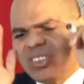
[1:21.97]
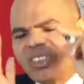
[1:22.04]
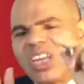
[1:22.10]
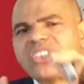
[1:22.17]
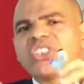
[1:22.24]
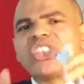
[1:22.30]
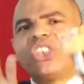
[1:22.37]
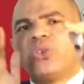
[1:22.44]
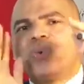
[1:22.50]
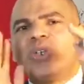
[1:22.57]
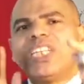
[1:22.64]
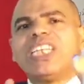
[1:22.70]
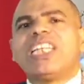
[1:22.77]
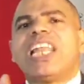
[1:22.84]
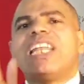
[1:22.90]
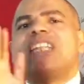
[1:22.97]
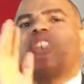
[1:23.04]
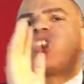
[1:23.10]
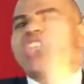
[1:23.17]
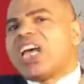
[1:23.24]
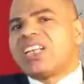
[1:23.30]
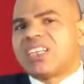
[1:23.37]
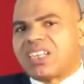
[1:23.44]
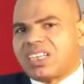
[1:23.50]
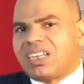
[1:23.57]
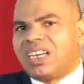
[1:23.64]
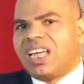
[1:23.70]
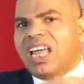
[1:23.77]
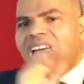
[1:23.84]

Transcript: تصل إلى الشنق